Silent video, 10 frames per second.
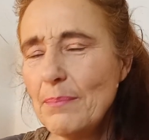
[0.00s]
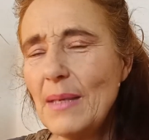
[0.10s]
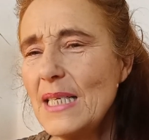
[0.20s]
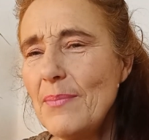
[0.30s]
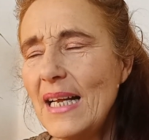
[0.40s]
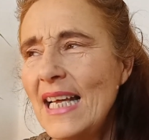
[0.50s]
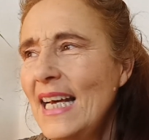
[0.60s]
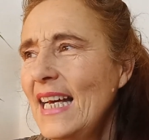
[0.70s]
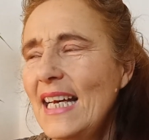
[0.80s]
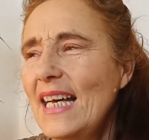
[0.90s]
Manchmal
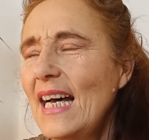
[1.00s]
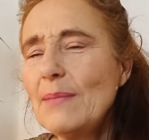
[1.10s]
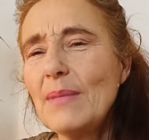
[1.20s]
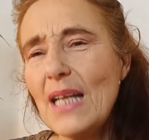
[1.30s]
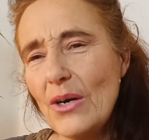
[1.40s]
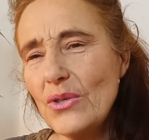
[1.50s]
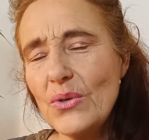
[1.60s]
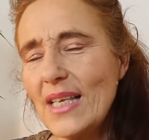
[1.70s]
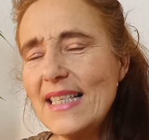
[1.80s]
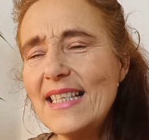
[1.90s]
hat man auch
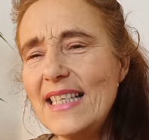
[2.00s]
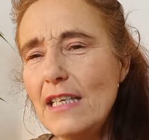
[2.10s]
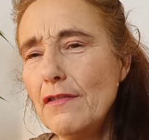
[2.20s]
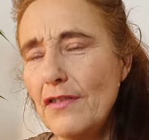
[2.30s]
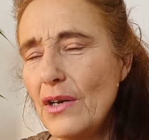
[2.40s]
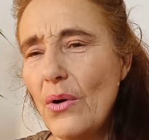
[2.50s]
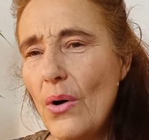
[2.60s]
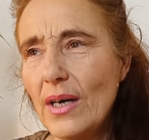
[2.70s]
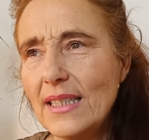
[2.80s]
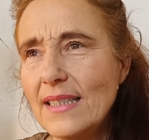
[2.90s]
so sein Ziel
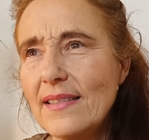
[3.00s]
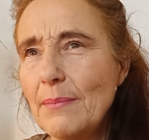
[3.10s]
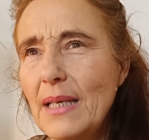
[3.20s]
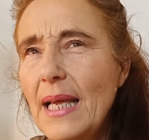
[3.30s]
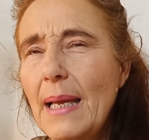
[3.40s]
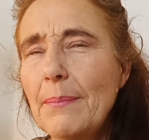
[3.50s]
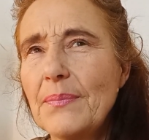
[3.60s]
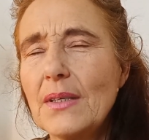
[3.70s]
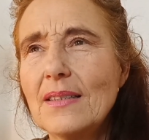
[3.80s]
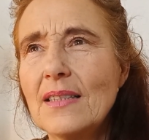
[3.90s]
verloren in seinem
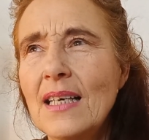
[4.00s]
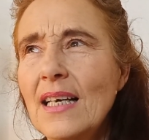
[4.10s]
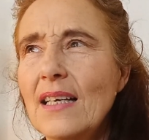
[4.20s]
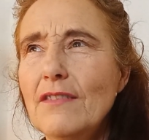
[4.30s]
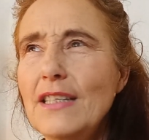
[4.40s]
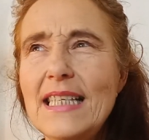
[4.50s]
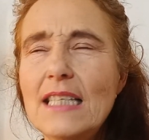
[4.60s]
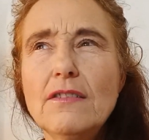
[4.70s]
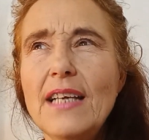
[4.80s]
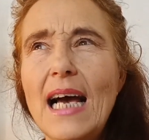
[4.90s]
Leben und wird
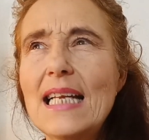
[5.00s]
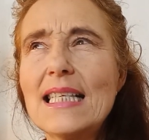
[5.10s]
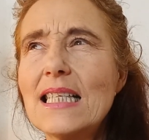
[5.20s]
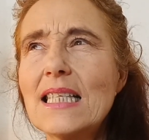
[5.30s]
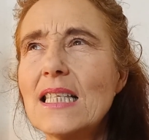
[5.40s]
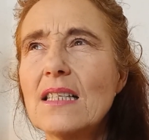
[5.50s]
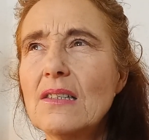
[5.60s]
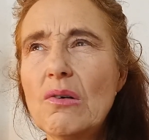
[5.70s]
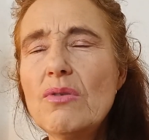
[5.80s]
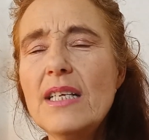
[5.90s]
irgendwie alles
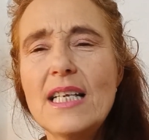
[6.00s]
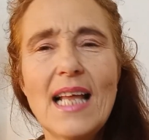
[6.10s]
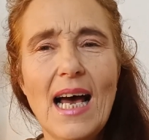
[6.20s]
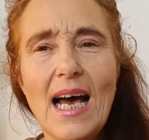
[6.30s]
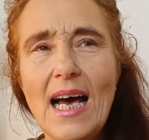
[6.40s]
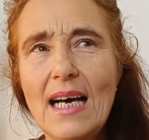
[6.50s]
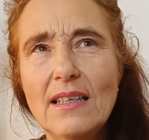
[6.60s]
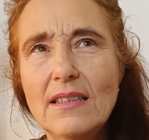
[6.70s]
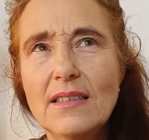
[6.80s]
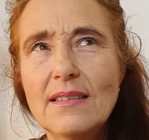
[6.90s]

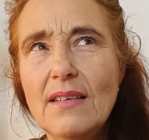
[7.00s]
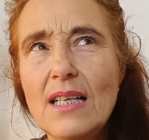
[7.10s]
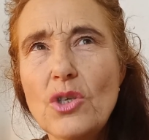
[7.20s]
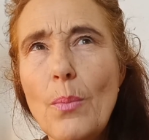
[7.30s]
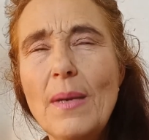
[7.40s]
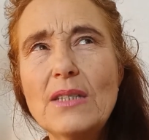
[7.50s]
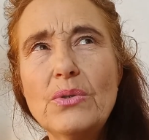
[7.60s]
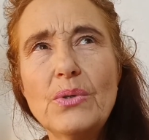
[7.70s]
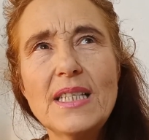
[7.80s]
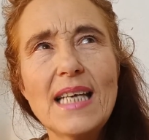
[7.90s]
unklar, als ob man
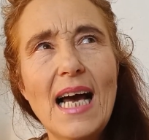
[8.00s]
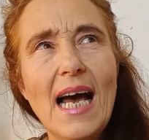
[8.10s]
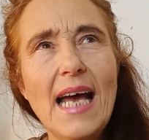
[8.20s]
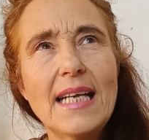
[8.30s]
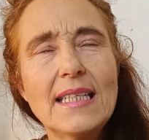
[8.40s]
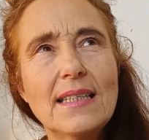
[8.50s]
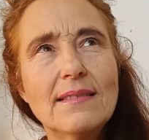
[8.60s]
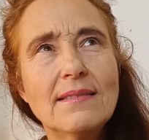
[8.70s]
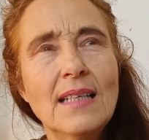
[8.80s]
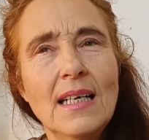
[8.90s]
durch
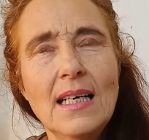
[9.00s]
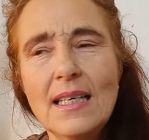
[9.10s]
einen